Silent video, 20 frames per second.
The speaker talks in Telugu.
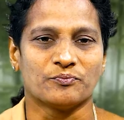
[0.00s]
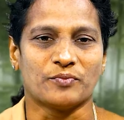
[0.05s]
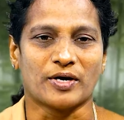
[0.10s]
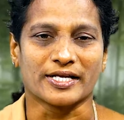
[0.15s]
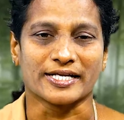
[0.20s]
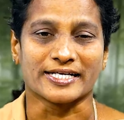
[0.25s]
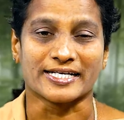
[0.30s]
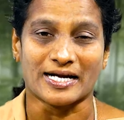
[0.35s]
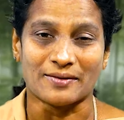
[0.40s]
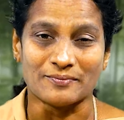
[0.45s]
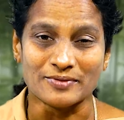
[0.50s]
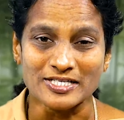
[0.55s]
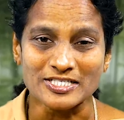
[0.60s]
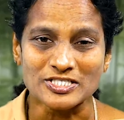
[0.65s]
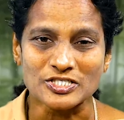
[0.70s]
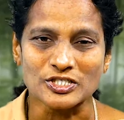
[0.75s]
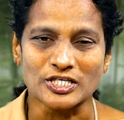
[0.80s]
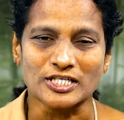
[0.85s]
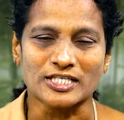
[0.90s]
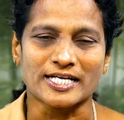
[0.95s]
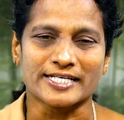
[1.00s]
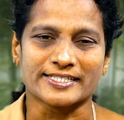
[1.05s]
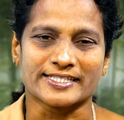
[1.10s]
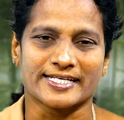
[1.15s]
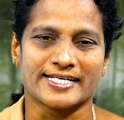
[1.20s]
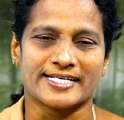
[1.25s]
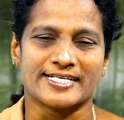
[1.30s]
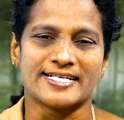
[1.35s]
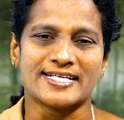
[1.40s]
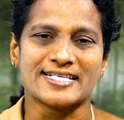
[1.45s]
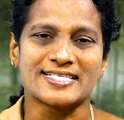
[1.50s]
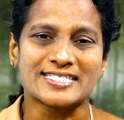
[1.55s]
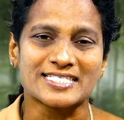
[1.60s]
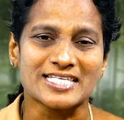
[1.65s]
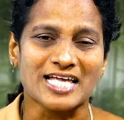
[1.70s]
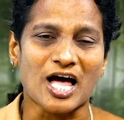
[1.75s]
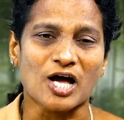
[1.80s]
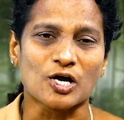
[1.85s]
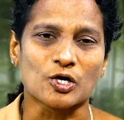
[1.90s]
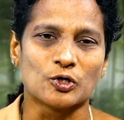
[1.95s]
మరి గమనించినట్లయితే
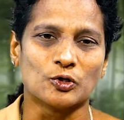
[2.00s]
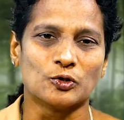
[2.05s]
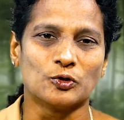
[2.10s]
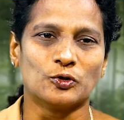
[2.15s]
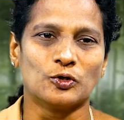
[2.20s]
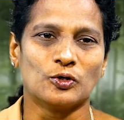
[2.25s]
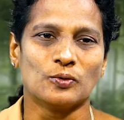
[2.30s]
ఇస్సాకు